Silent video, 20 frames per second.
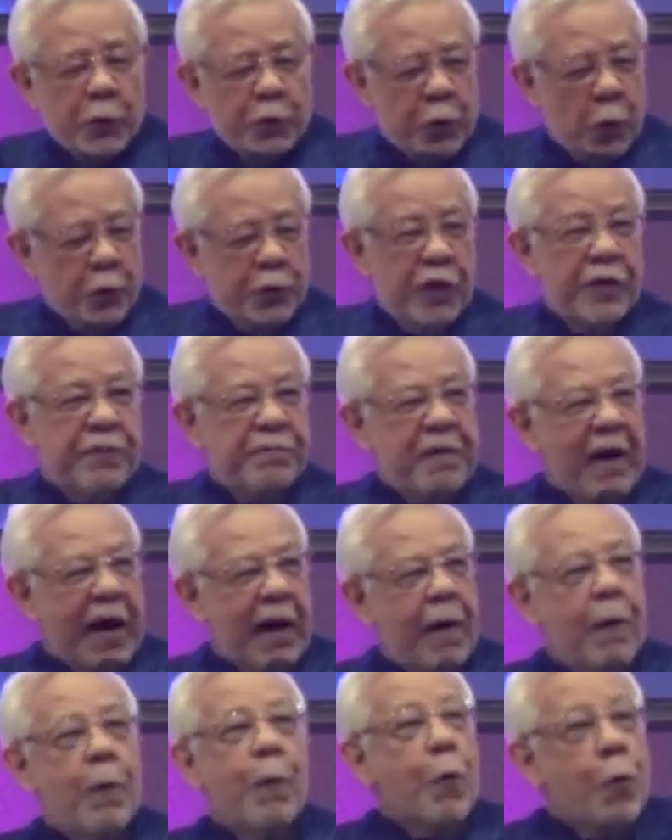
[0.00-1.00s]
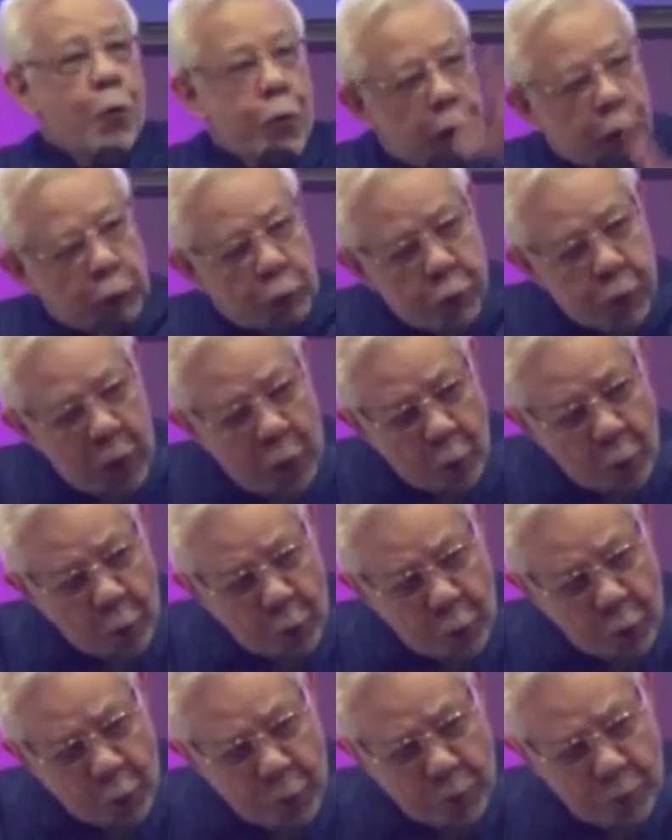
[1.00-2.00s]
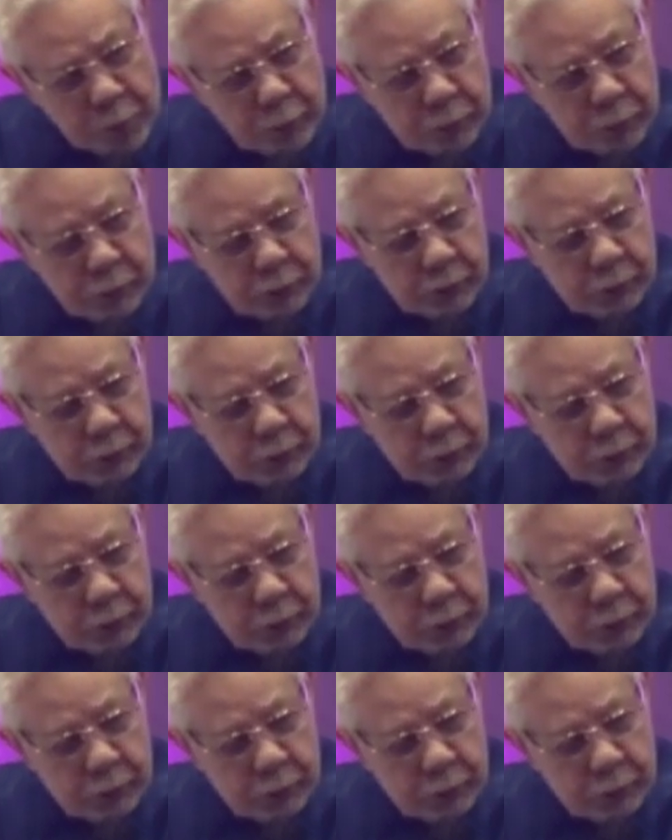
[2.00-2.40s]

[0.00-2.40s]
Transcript: Chow Fa, udah tua om.